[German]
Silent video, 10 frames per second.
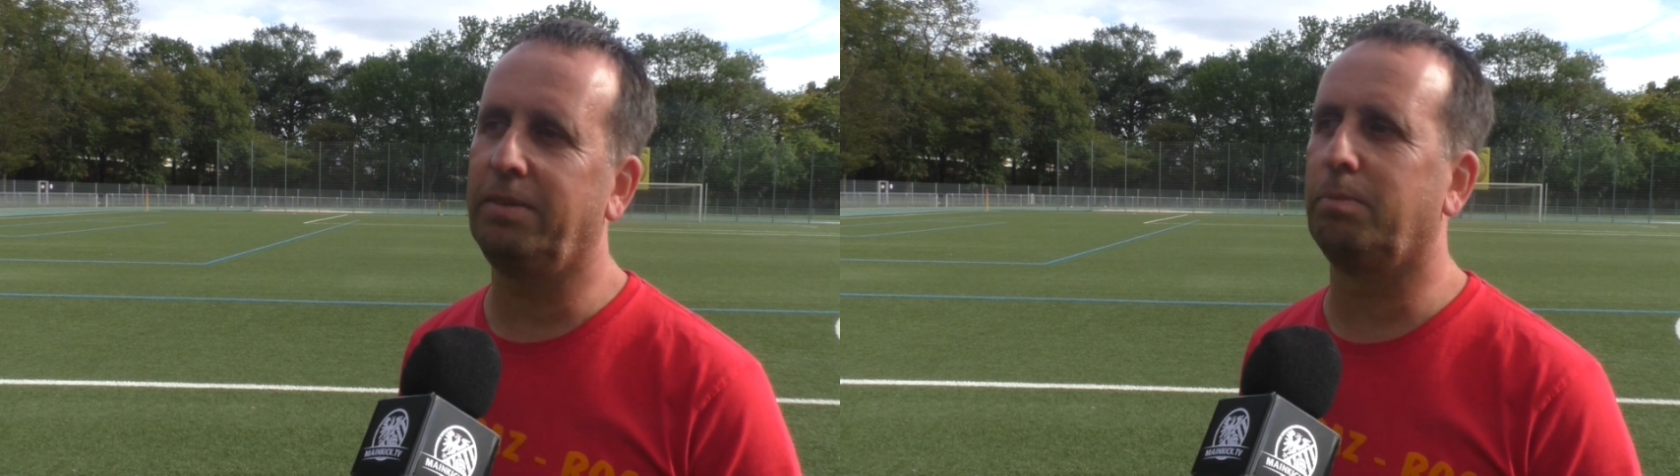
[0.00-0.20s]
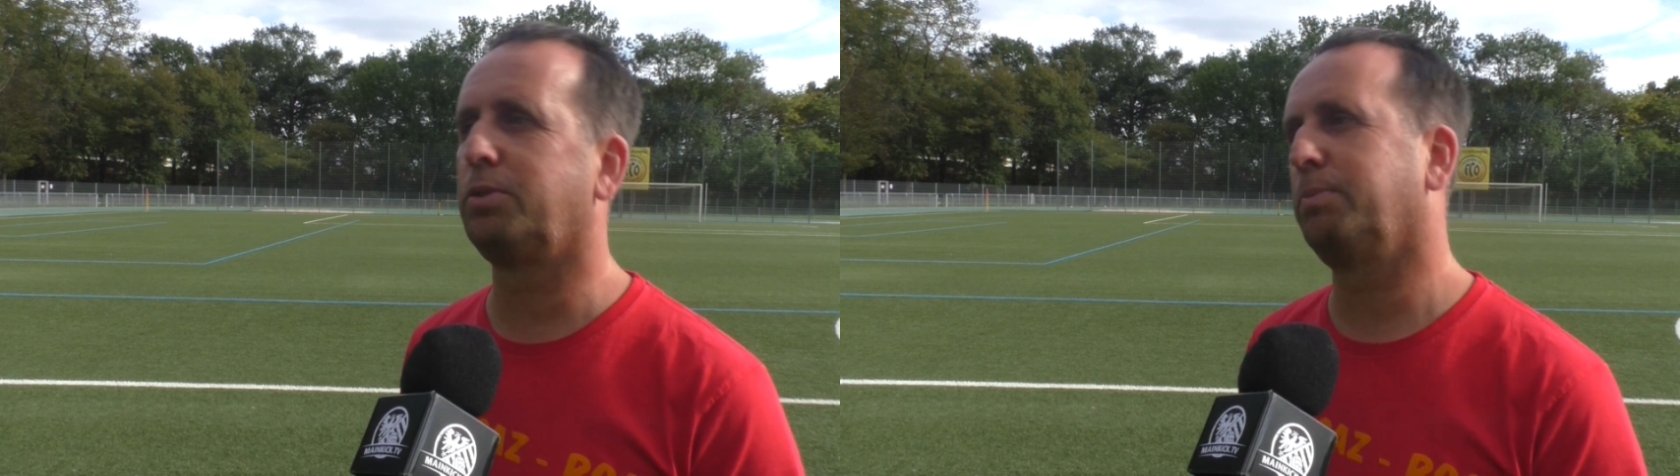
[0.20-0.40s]

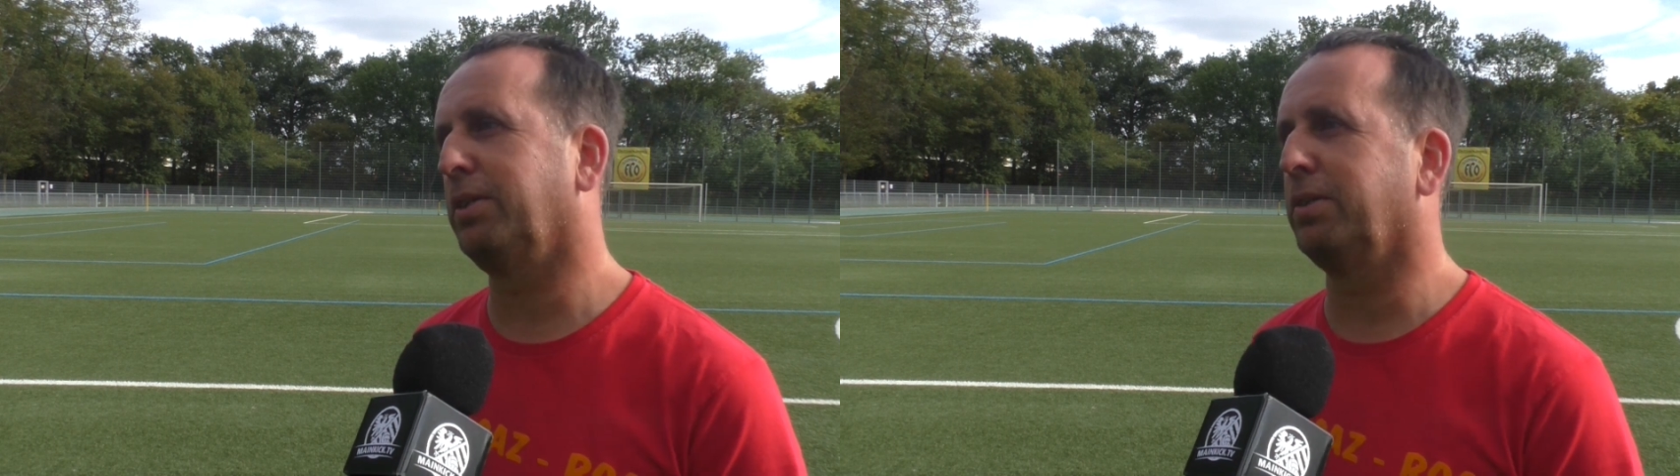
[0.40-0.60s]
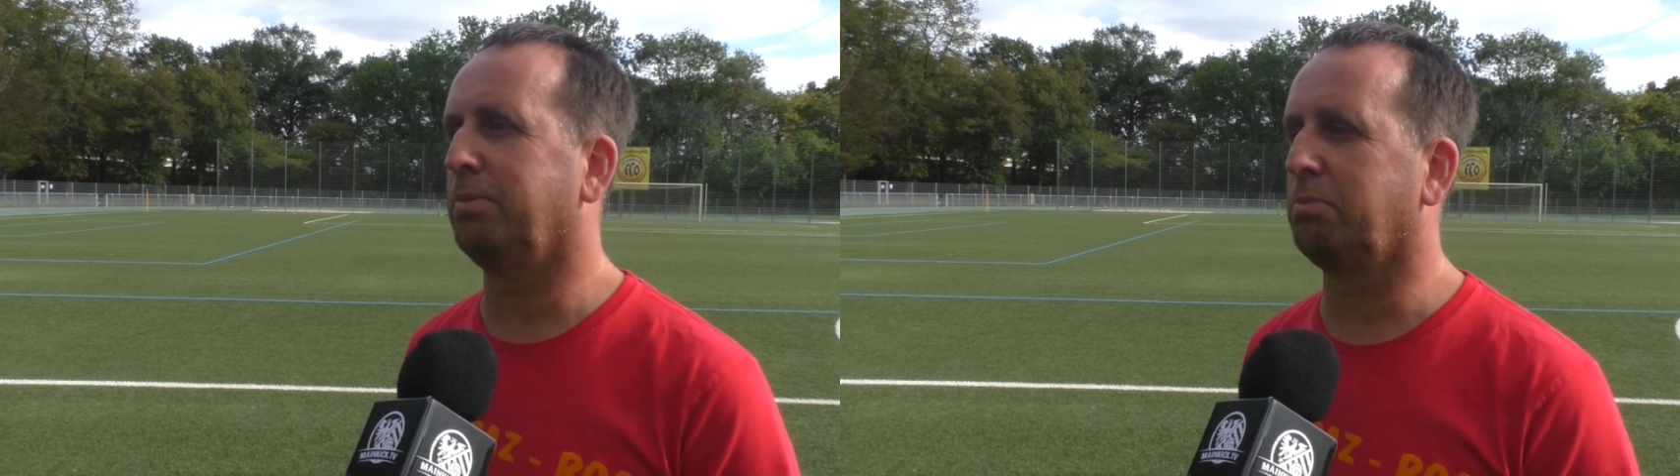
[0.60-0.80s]
Da müssen
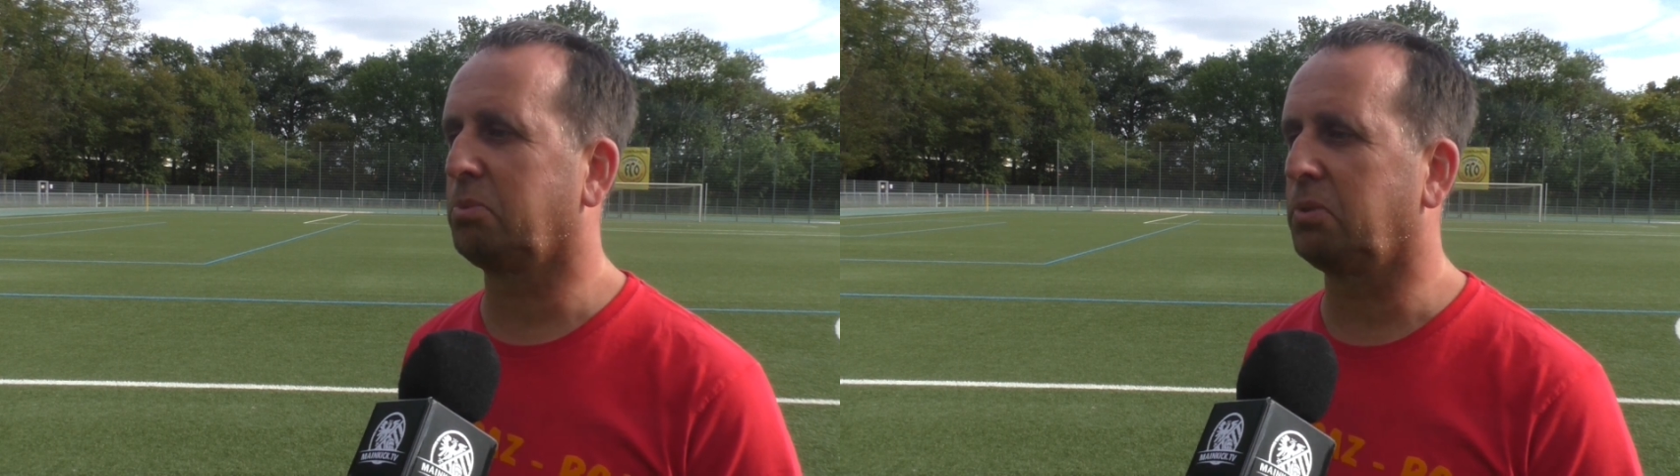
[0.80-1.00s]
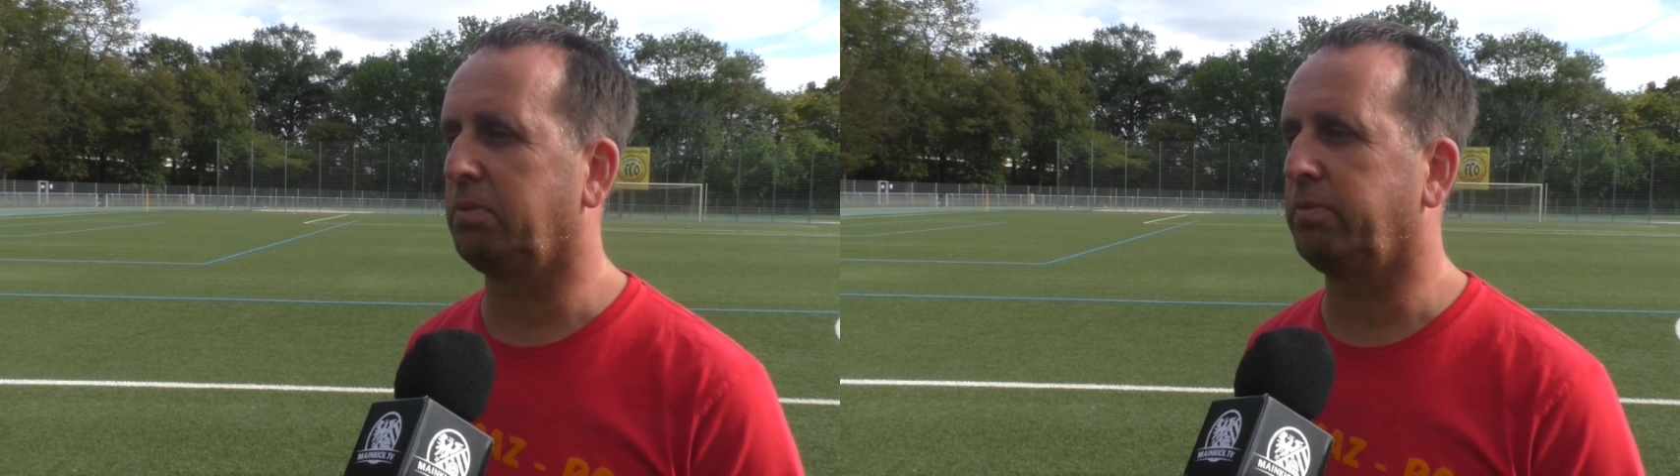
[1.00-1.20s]
wir
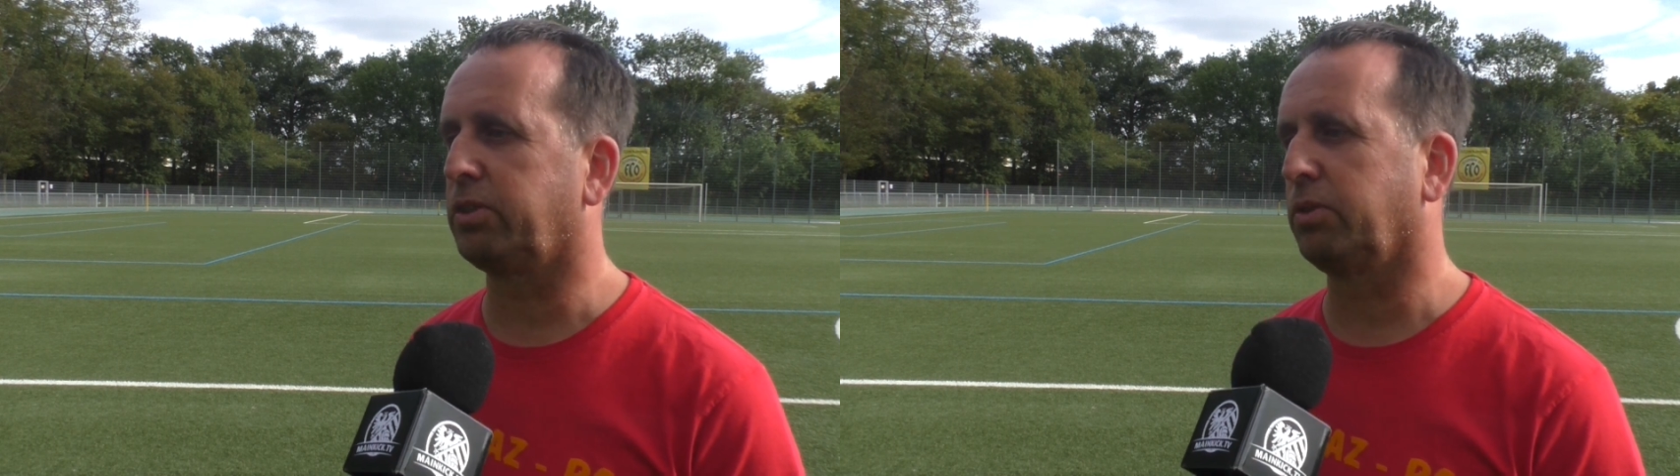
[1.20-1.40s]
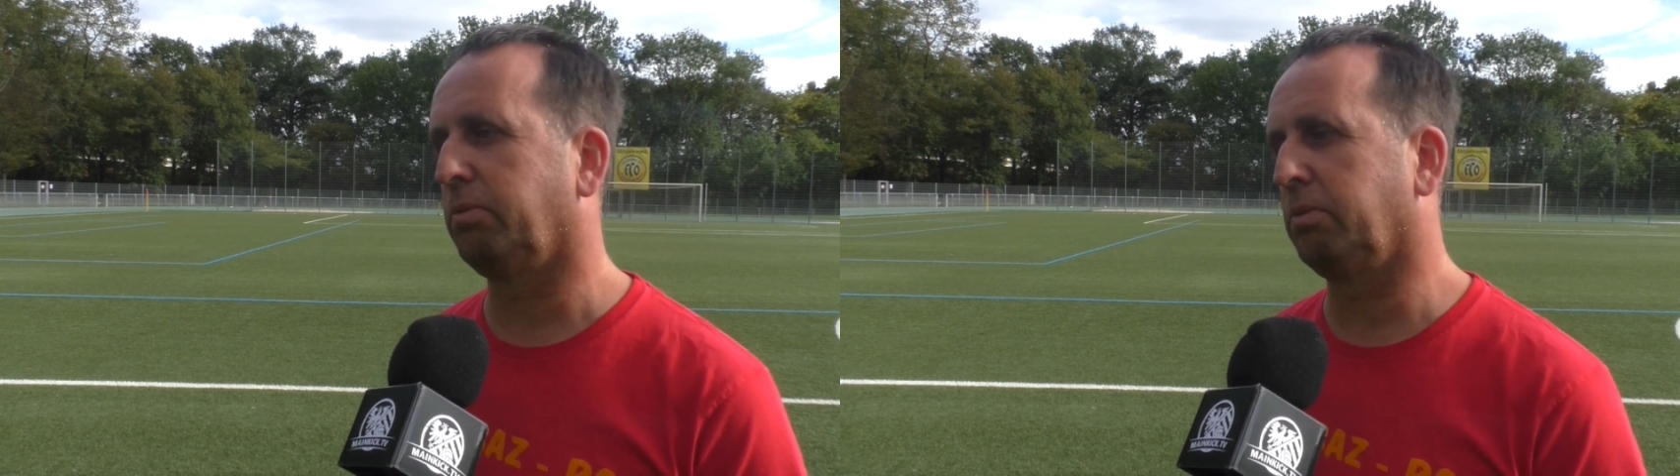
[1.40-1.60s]

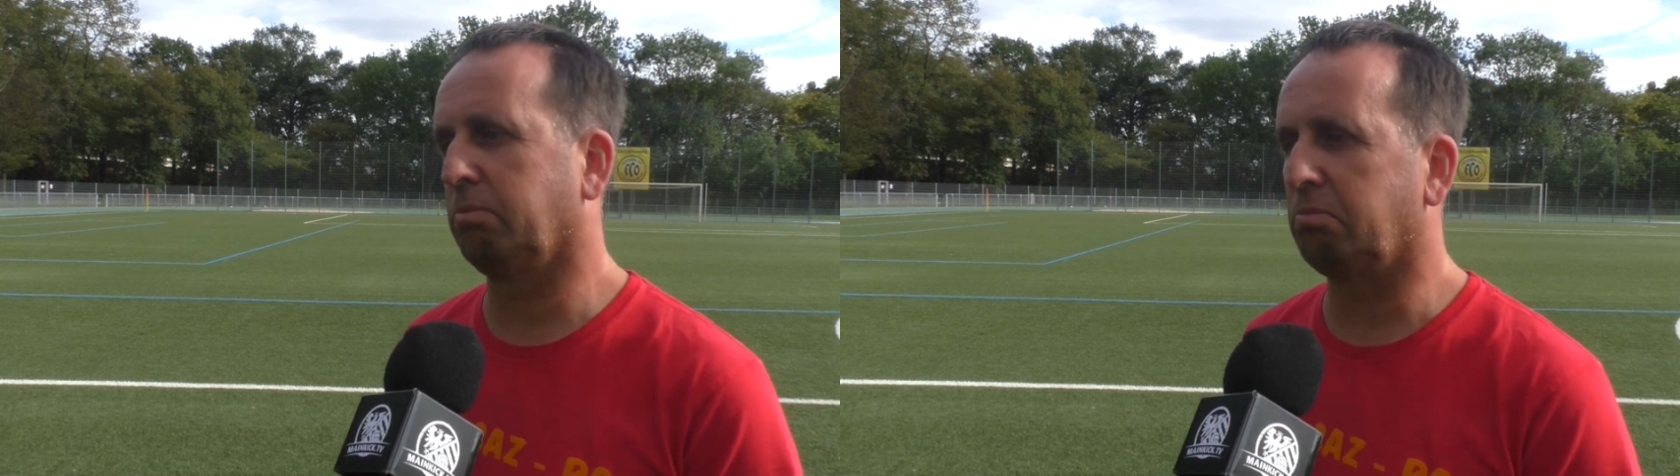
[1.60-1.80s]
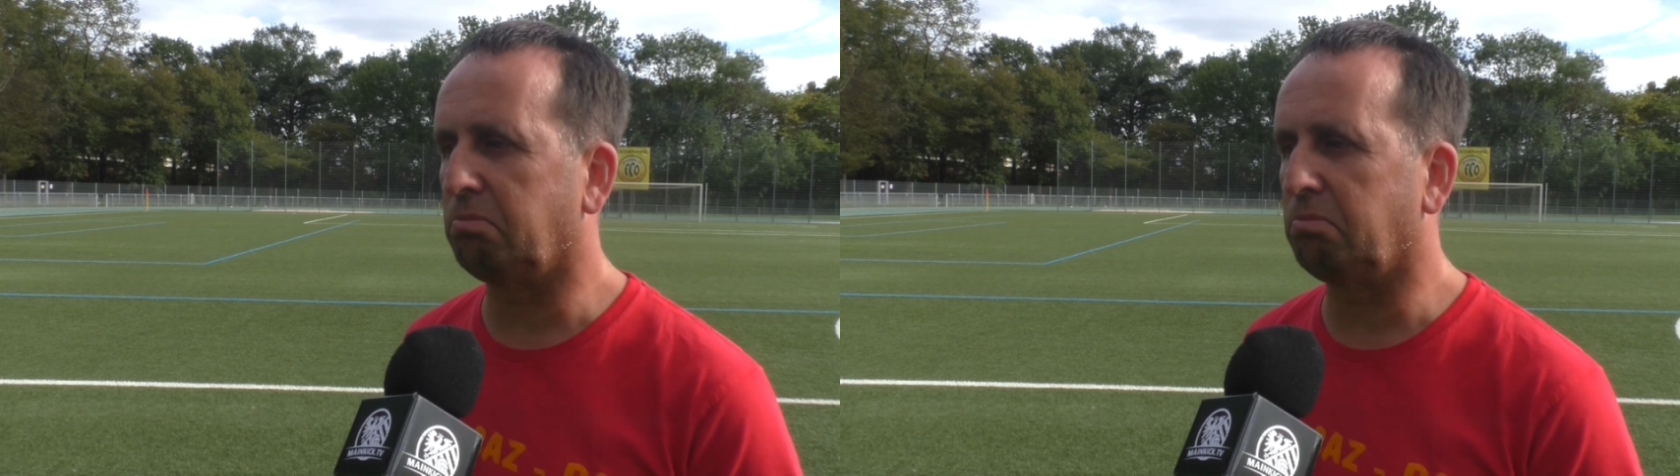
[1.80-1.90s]
versuchen,